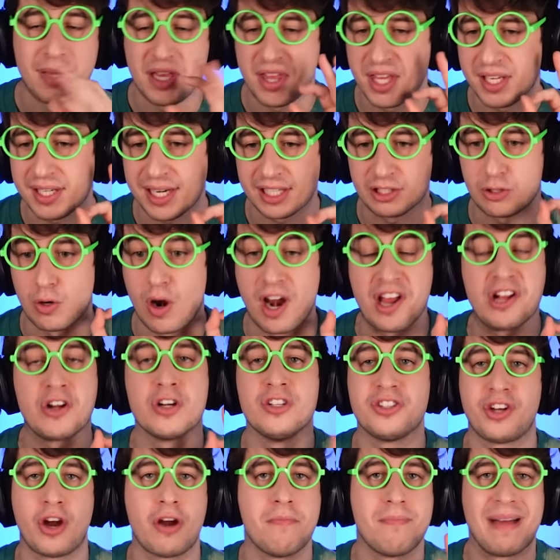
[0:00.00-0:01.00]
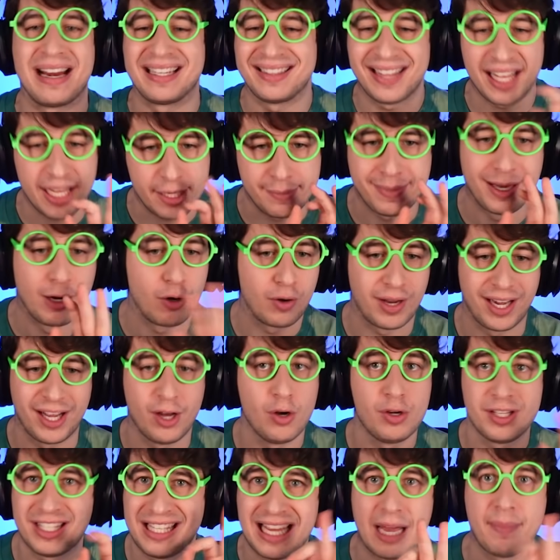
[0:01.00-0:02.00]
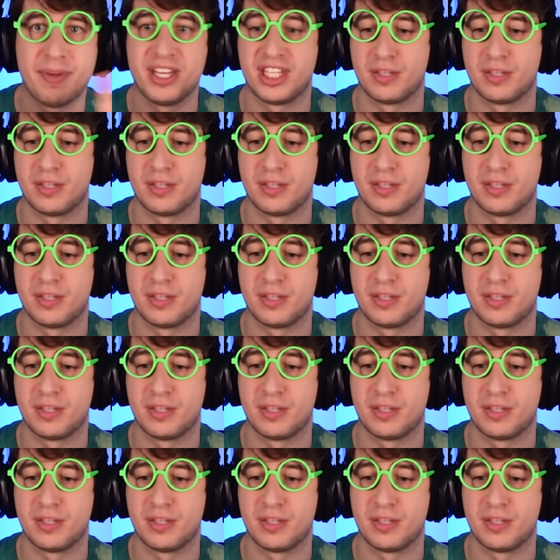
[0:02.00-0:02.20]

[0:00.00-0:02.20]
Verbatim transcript: Me dices que esto lo han encontrado en Marte y me lo creo ya